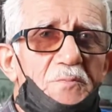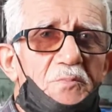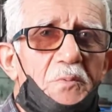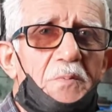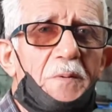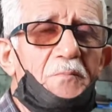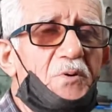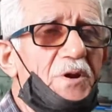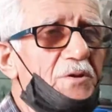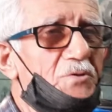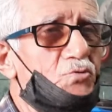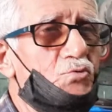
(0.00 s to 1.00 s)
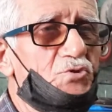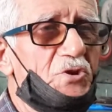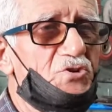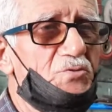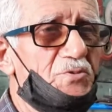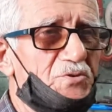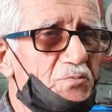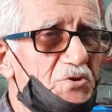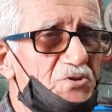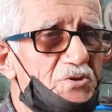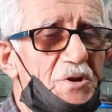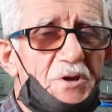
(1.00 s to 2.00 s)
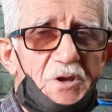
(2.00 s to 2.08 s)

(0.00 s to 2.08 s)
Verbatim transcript: Babam buranın ustasıymışmış.